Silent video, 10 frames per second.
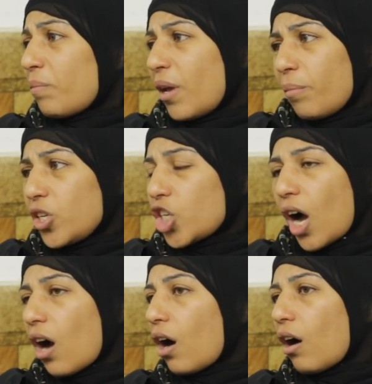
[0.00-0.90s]
ما بنعملش
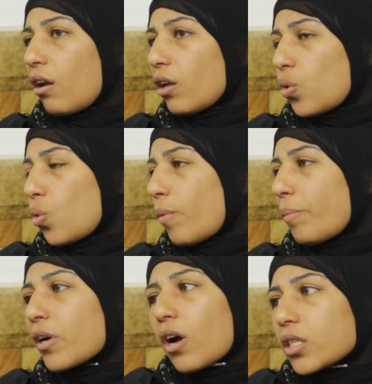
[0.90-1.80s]
حاجه غلط
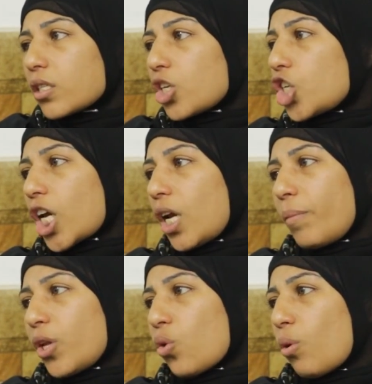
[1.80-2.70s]
وما بنكسرش
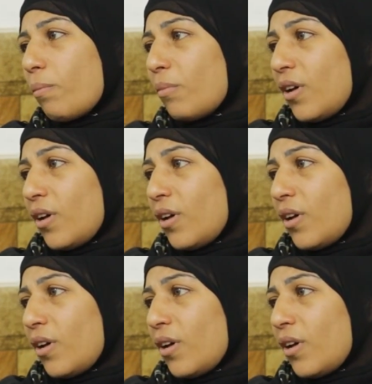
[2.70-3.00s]
كلمته